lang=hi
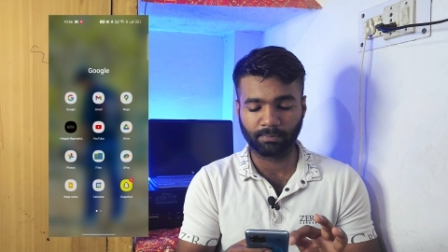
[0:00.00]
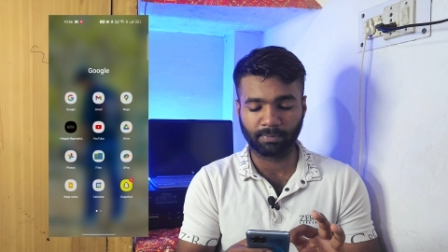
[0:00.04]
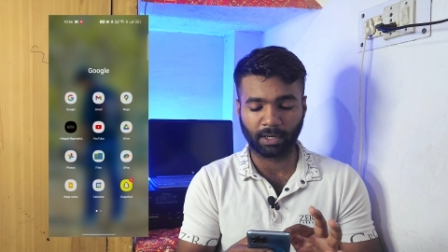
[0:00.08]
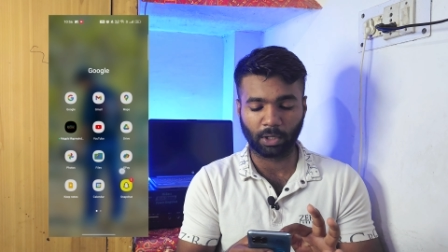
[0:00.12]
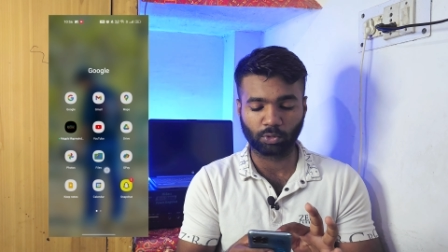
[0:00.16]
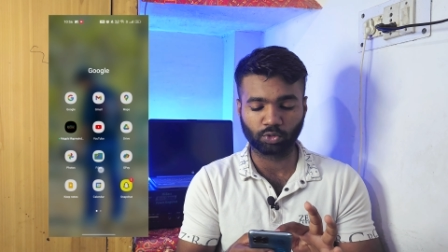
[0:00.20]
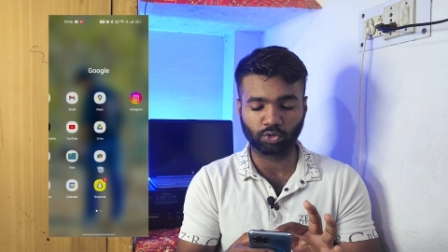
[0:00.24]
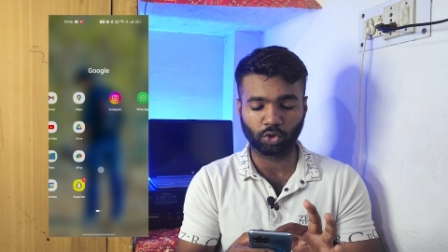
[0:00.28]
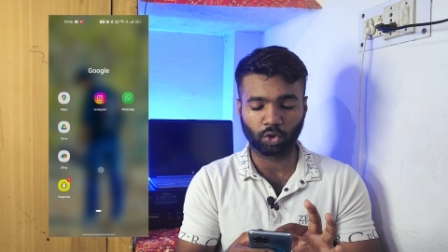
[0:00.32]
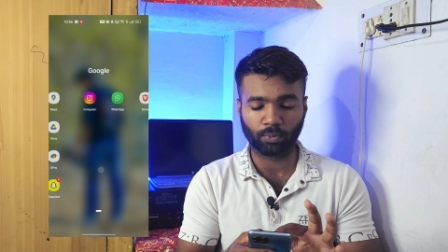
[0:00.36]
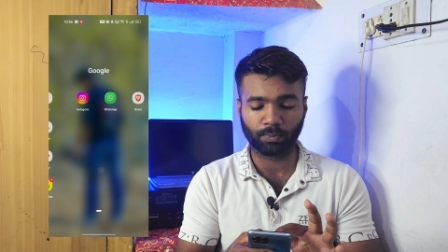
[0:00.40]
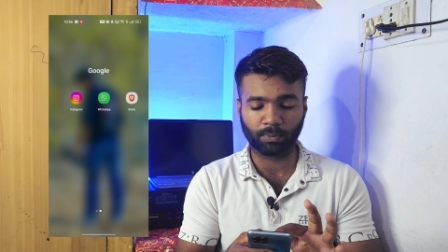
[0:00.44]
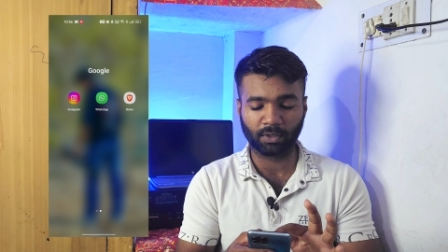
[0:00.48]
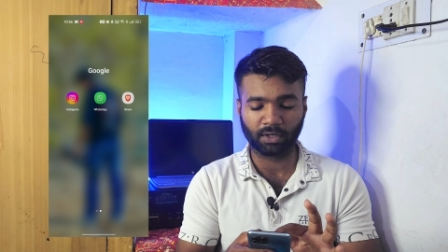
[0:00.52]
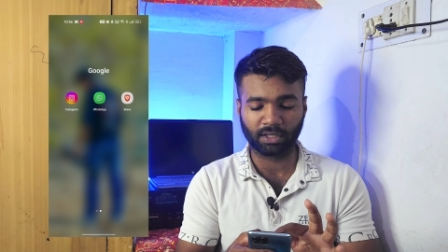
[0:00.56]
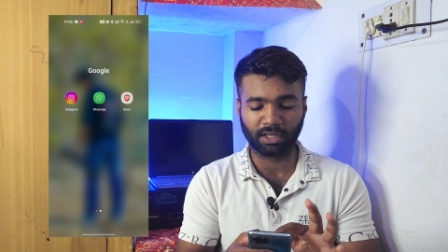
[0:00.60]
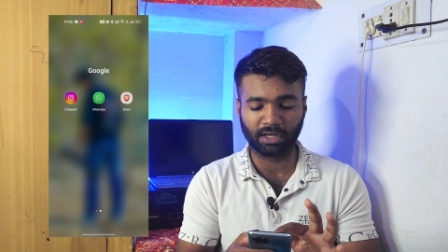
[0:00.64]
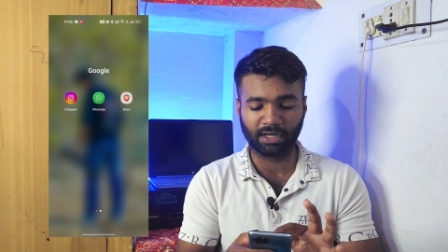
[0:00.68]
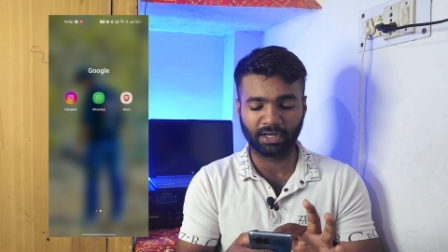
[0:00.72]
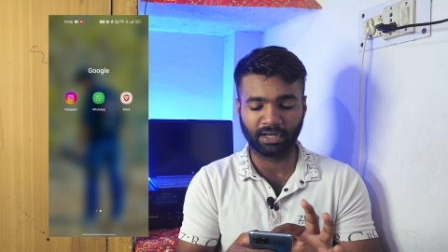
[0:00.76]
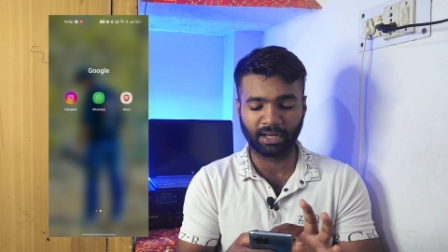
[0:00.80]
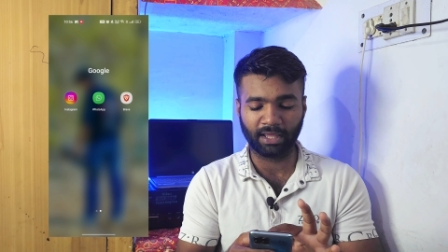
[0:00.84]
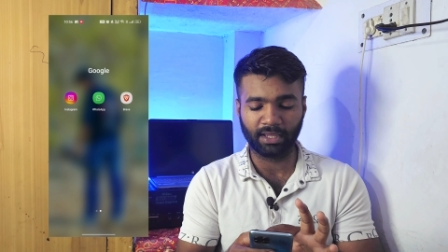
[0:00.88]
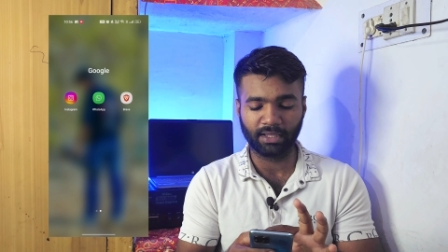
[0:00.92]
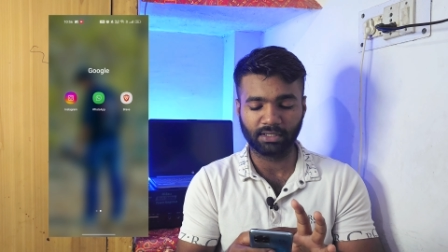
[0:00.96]
ब्राउजर ओपन
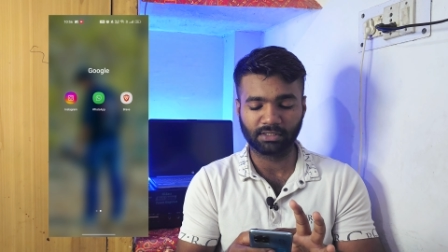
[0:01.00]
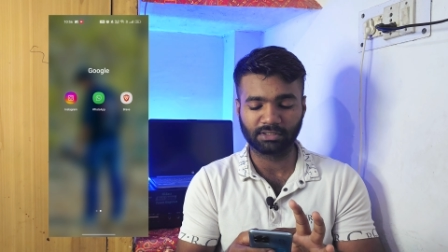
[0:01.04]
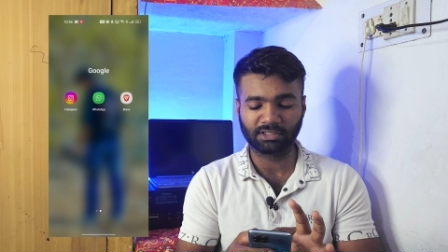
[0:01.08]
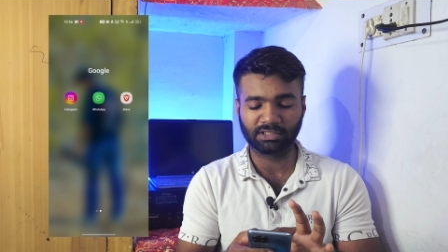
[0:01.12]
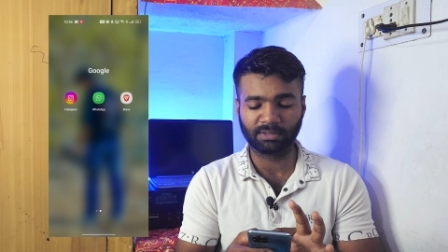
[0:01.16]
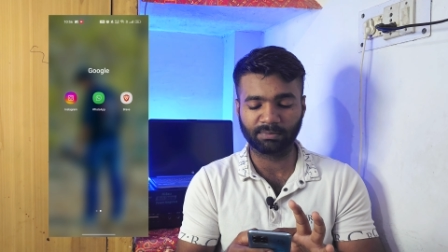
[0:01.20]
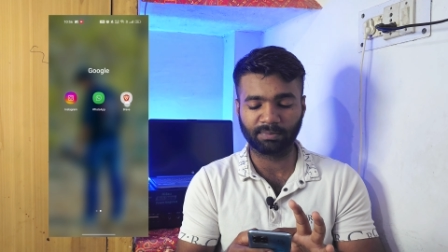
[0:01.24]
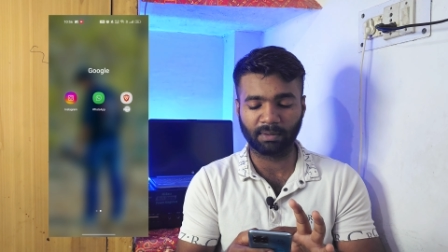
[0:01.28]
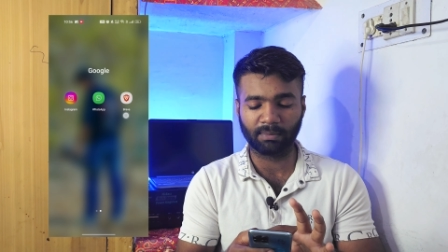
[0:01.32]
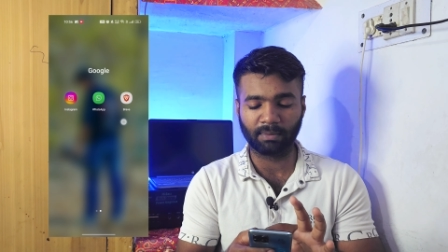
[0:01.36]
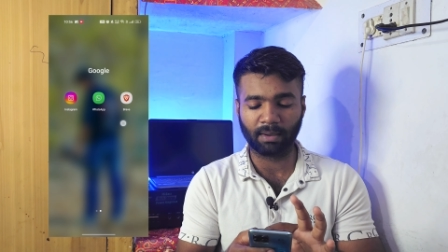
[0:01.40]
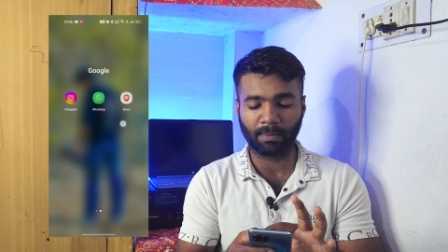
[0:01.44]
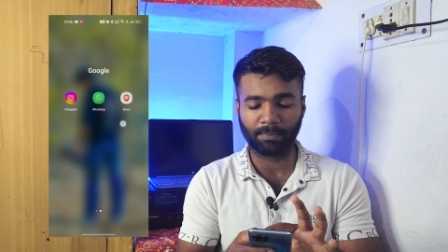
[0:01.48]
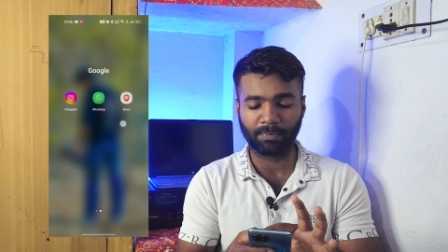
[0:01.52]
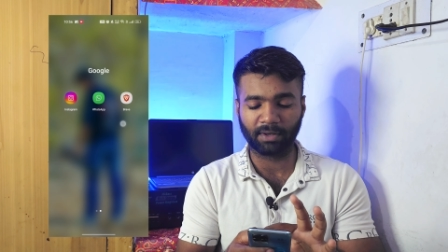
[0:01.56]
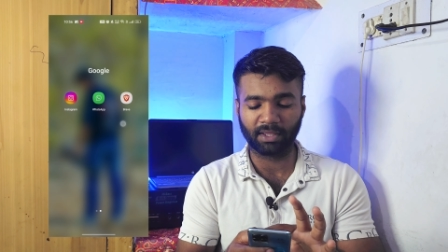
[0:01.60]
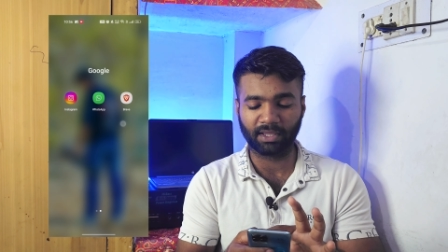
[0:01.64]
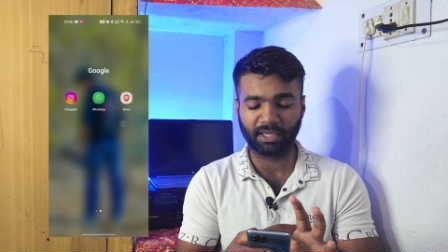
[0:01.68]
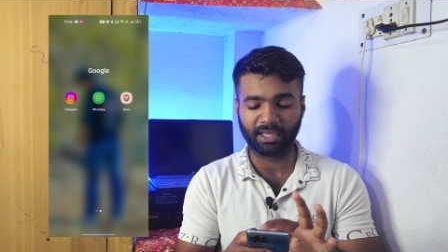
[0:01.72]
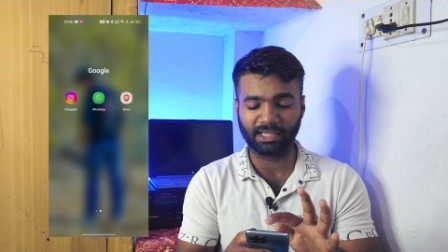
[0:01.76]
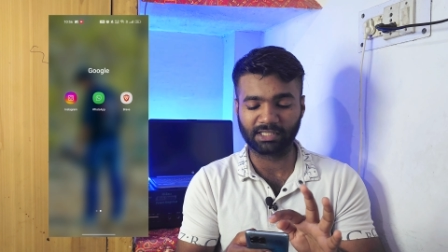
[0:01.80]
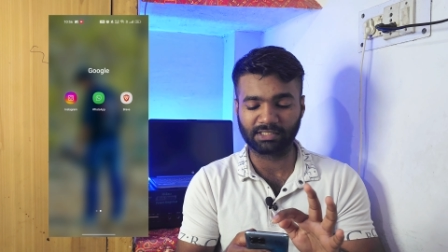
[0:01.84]
कर लेना है सिंपल मैं अपने